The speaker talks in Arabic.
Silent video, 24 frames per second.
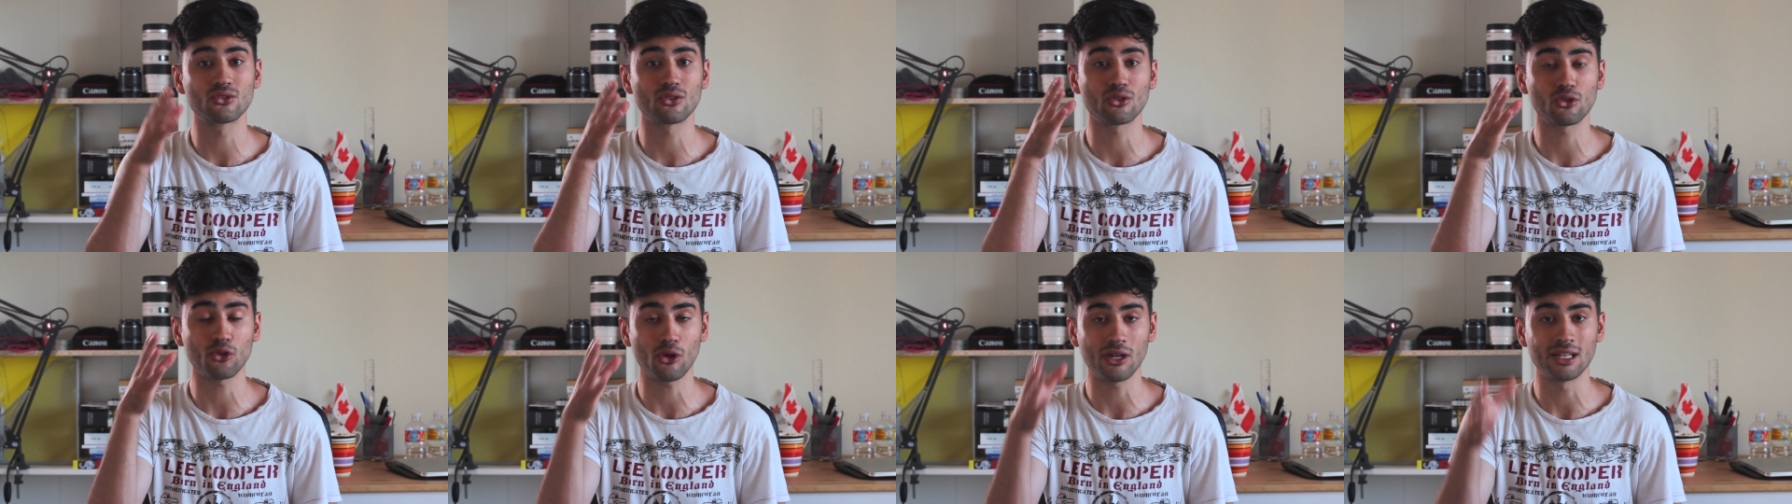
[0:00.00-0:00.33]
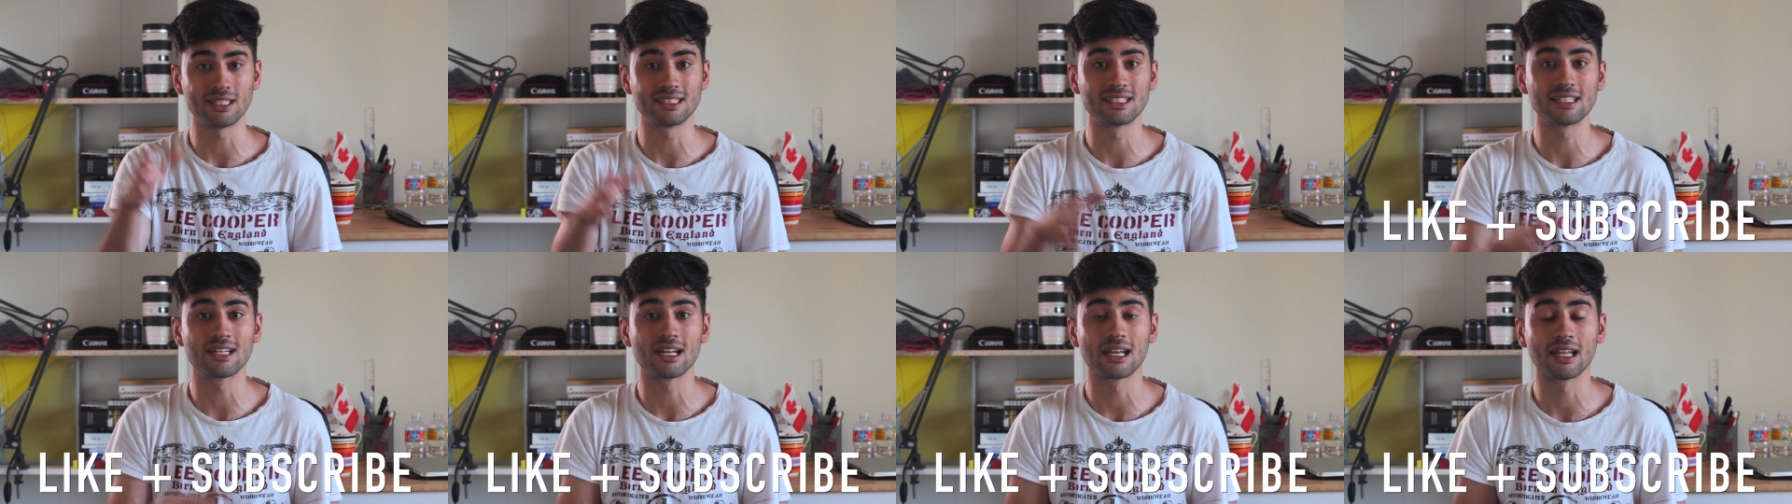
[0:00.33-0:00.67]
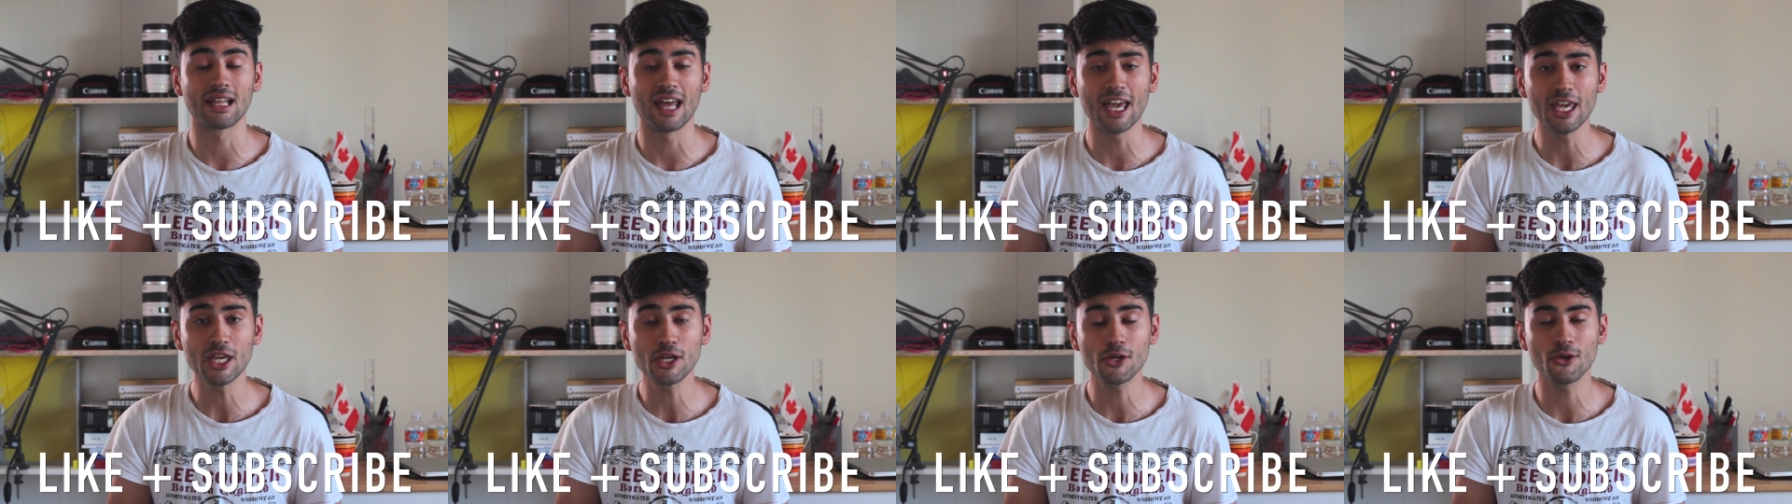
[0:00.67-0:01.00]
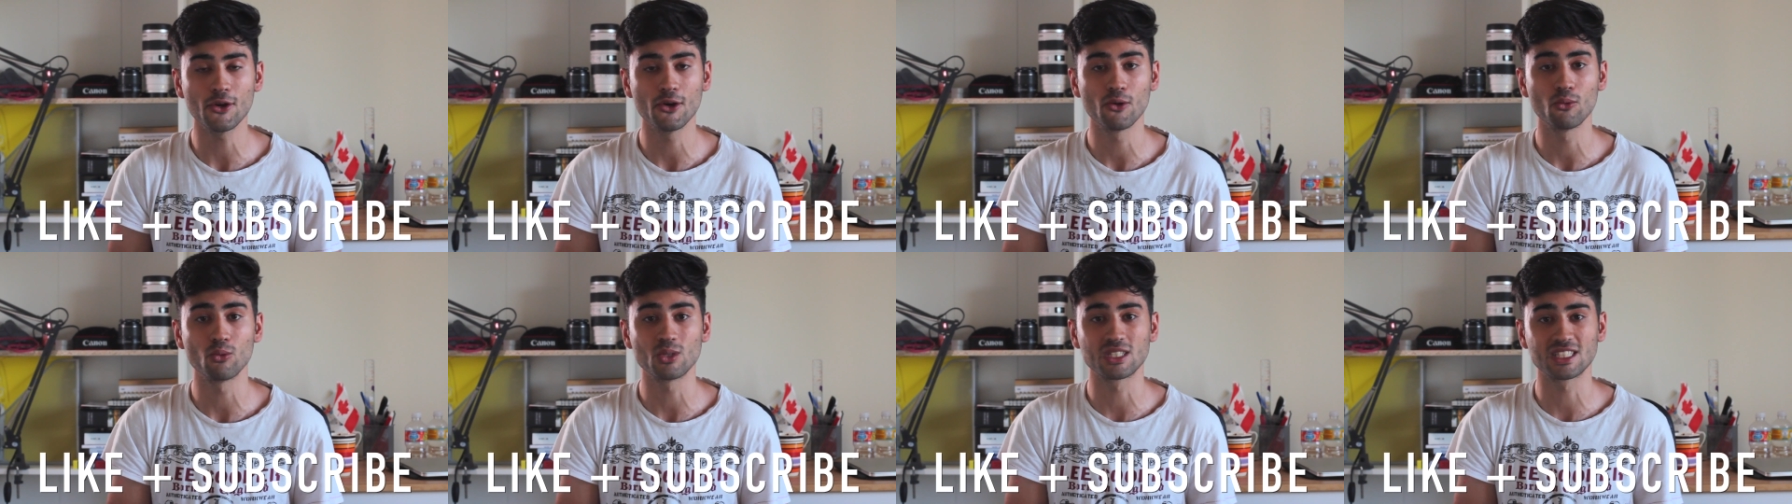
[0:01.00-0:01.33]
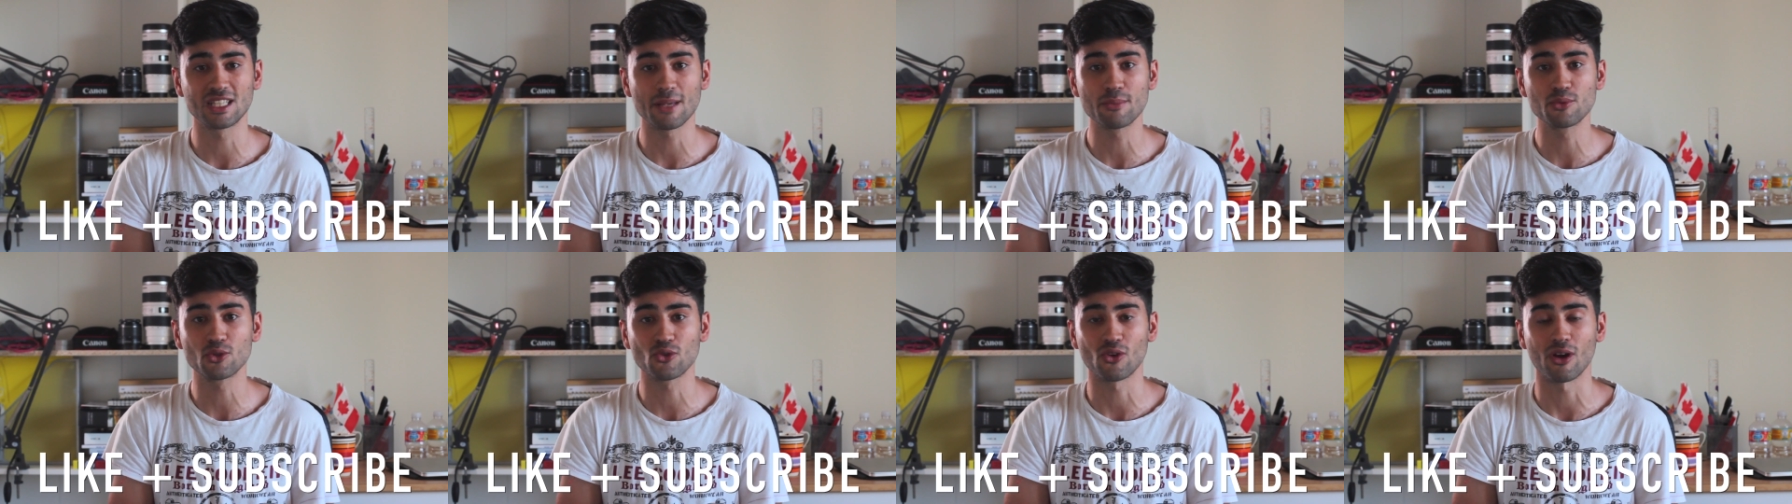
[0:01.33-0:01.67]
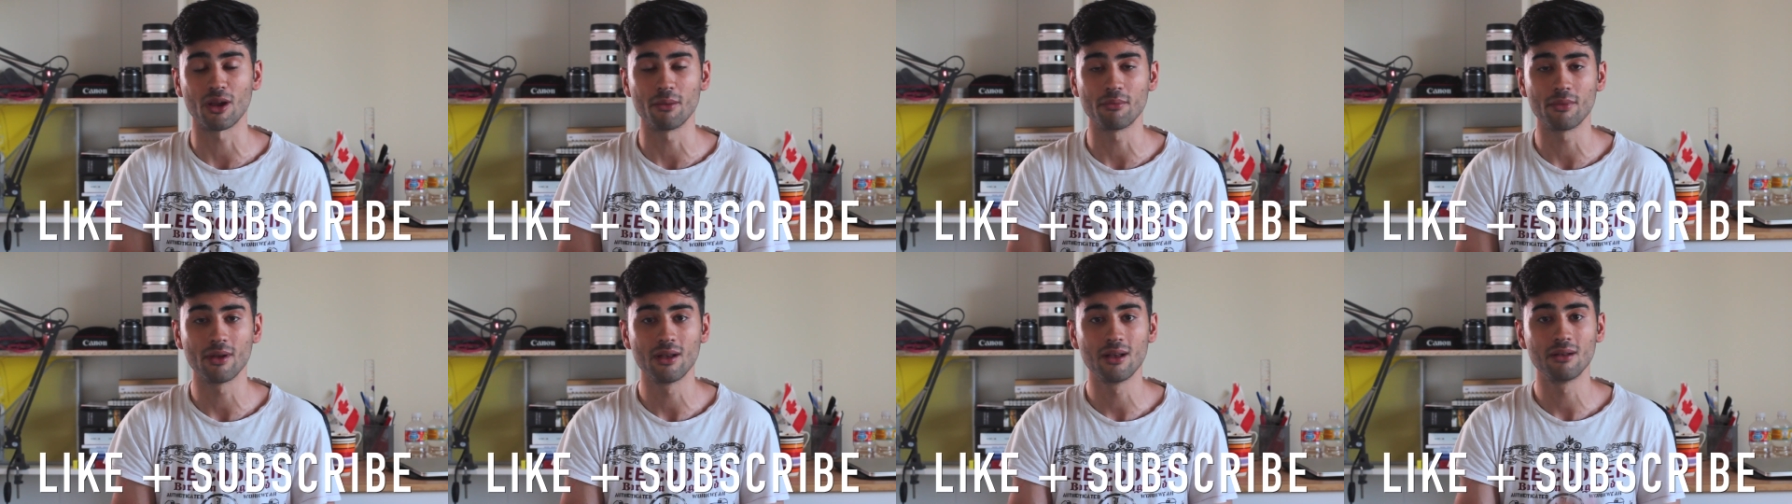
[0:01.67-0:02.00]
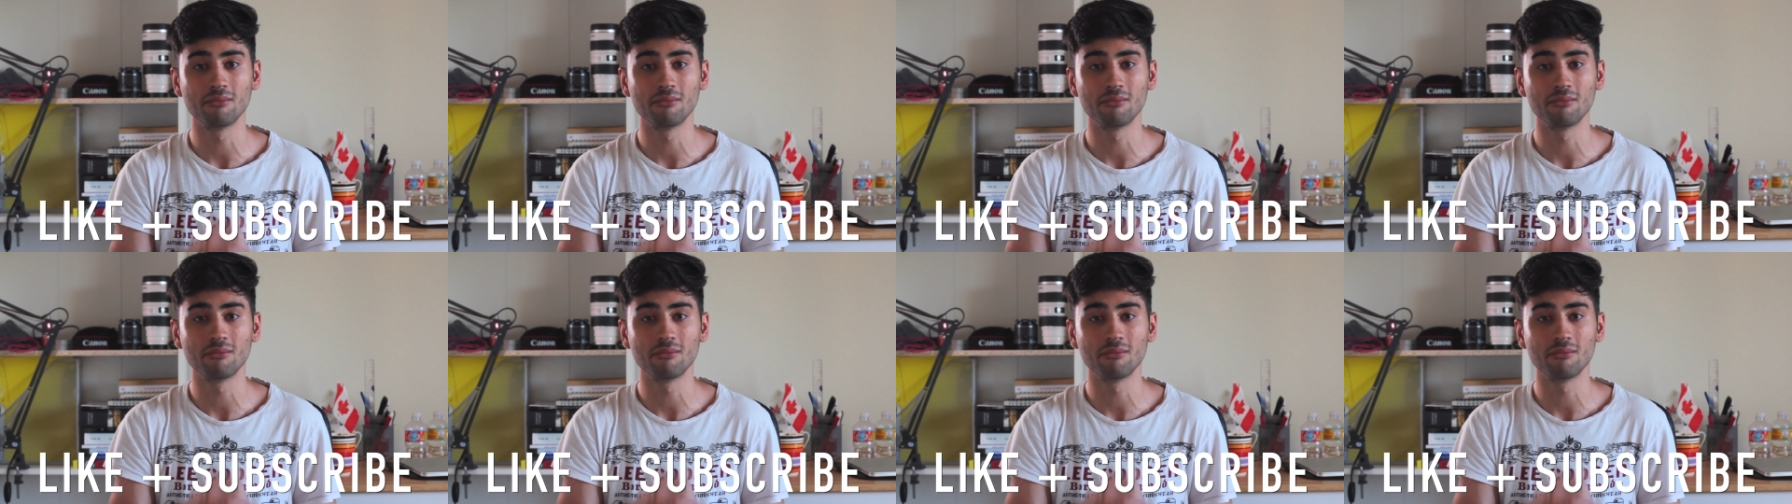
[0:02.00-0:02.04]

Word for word: تضغطوا على زر اللايك والسبسكرايب